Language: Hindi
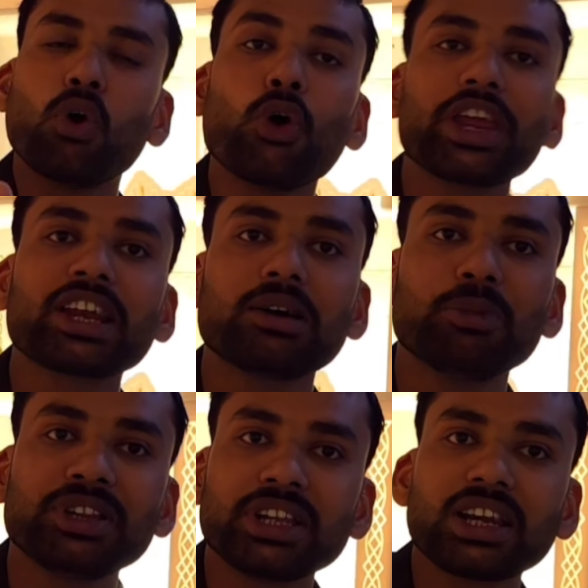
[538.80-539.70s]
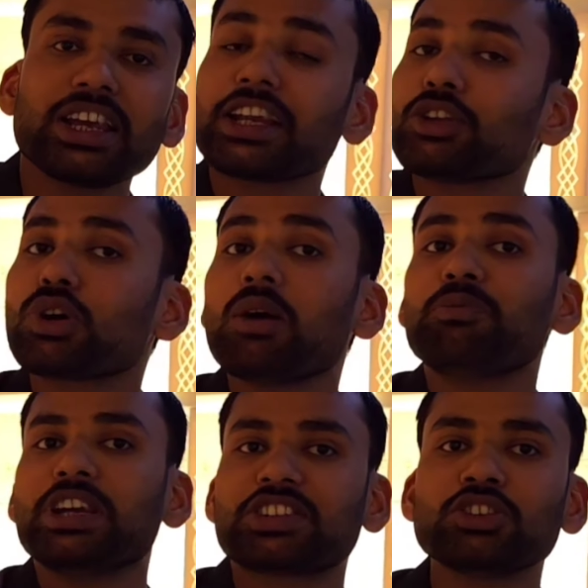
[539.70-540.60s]
कोरियन का मंदिर ले रहे हैं तो आप
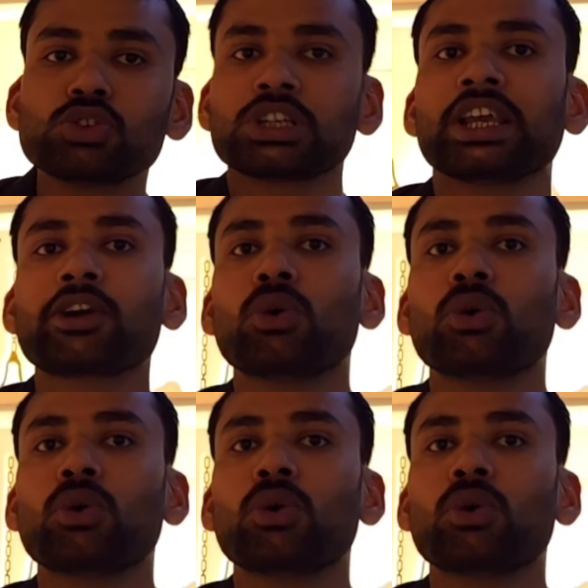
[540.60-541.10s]
बेचिंद हो जाइए